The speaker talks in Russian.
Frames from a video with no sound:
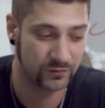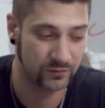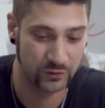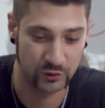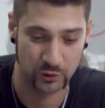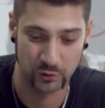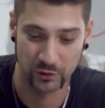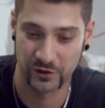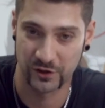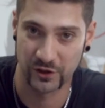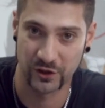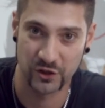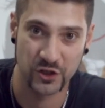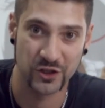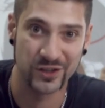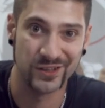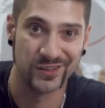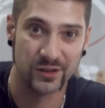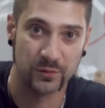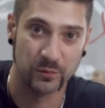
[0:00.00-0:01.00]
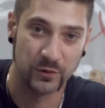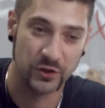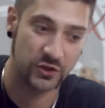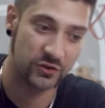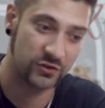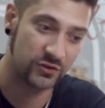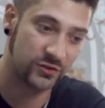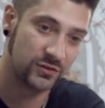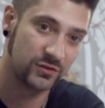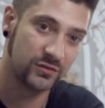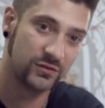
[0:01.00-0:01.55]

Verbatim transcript: Все от тех же Ink Machines.